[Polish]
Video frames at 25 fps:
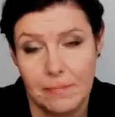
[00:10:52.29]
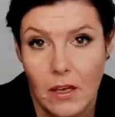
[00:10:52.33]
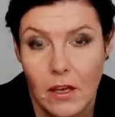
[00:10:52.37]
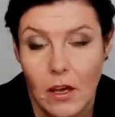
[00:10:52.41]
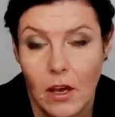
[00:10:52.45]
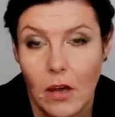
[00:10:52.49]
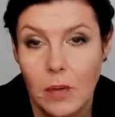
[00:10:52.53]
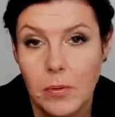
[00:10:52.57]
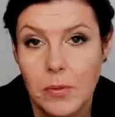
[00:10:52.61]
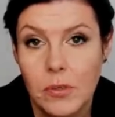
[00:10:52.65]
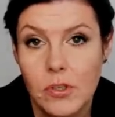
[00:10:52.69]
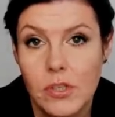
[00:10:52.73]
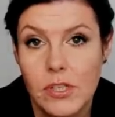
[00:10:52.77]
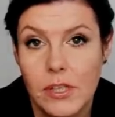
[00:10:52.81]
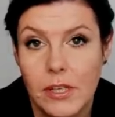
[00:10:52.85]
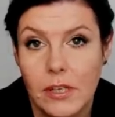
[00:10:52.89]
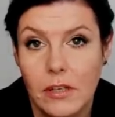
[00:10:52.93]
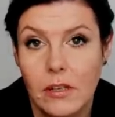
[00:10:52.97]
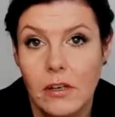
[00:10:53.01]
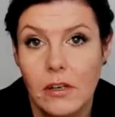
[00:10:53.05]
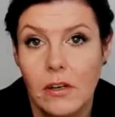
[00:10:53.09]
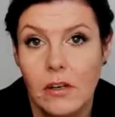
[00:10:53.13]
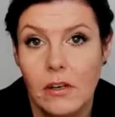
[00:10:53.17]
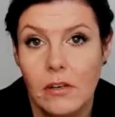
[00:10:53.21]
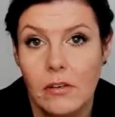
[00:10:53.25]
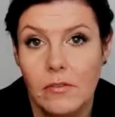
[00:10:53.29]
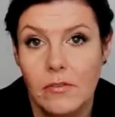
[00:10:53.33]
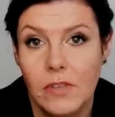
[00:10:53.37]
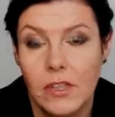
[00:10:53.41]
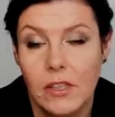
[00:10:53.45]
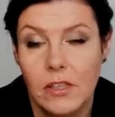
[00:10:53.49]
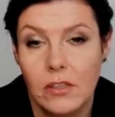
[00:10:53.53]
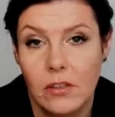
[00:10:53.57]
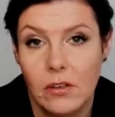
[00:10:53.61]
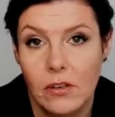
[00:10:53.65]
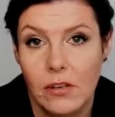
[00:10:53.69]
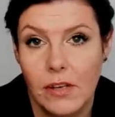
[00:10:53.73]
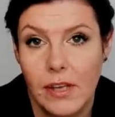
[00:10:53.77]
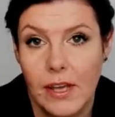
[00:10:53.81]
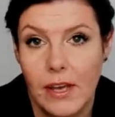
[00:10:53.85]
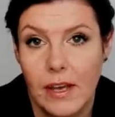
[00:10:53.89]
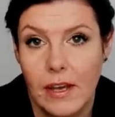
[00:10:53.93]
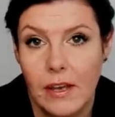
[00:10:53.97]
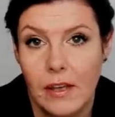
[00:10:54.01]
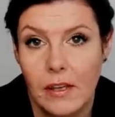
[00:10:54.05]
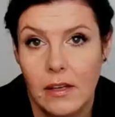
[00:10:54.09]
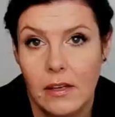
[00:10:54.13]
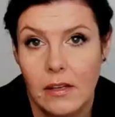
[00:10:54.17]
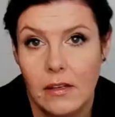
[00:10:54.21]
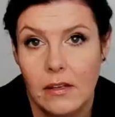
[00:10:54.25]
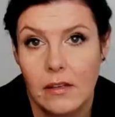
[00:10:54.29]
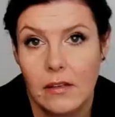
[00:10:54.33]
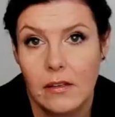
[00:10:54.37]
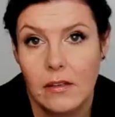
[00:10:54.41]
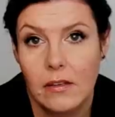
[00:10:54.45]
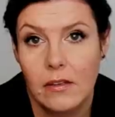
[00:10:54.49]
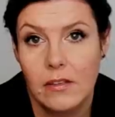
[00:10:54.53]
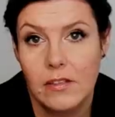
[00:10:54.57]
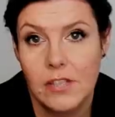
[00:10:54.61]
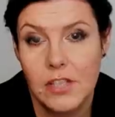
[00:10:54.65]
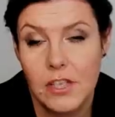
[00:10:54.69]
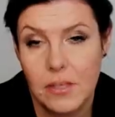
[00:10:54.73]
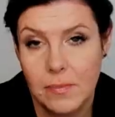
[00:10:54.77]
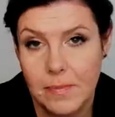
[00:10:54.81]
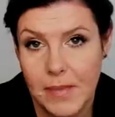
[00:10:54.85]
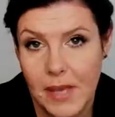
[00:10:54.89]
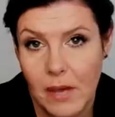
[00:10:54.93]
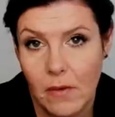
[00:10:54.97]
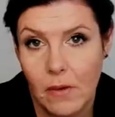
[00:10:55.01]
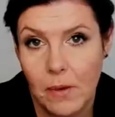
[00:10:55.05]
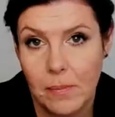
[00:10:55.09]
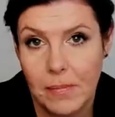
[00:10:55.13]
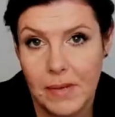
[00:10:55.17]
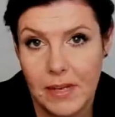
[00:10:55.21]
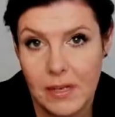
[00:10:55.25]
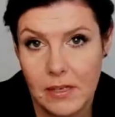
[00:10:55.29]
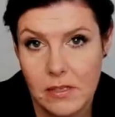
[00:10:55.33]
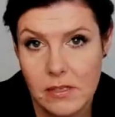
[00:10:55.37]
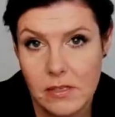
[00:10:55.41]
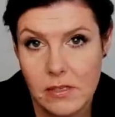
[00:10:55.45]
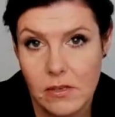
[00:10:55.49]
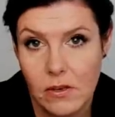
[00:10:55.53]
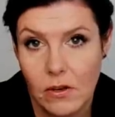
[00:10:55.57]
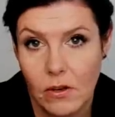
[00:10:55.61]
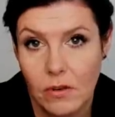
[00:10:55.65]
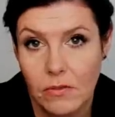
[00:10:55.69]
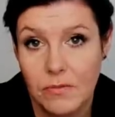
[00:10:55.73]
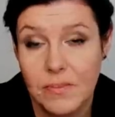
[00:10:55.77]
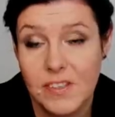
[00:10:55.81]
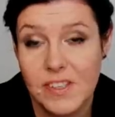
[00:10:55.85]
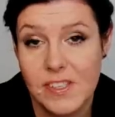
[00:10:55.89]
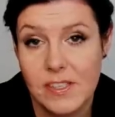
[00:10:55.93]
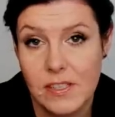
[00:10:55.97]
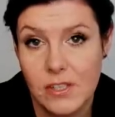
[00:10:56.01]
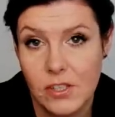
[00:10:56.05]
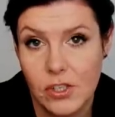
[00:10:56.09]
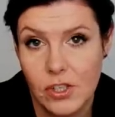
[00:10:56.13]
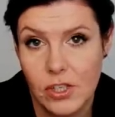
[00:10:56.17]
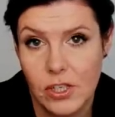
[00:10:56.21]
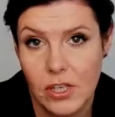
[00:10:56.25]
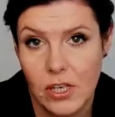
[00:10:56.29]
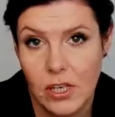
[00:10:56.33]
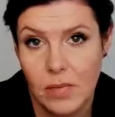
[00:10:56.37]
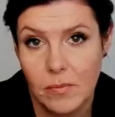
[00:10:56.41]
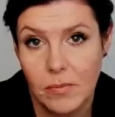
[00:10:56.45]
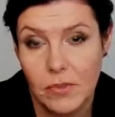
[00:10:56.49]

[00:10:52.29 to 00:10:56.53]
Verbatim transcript: Oprócz tego Wiktoria cierpiała bardzo fizycznie,